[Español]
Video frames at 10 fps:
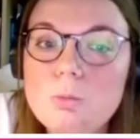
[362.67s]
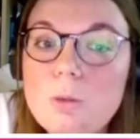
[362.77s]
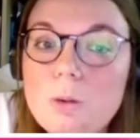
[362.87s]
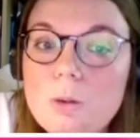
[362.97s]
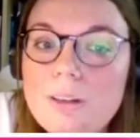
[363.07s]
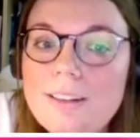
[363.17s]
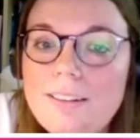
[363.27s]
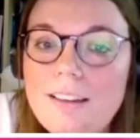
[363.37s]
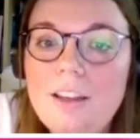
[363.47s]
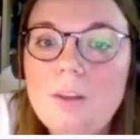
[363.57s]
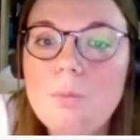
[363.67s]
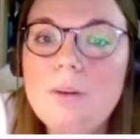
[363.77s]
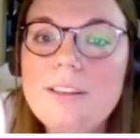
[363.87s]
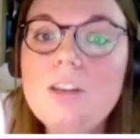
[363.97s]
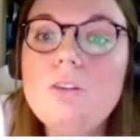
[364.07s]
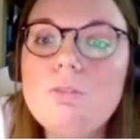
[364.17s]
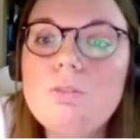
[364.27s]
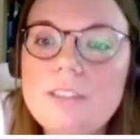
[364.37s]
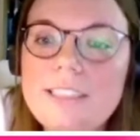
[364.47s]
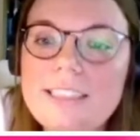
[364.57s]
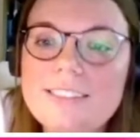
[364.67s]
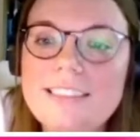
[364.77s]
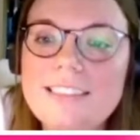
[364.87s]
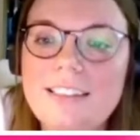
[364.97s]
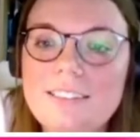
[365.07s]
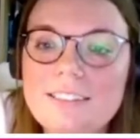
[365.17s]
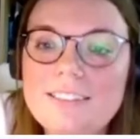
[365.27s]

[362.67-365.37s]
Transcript: tumor, pueden confundirse,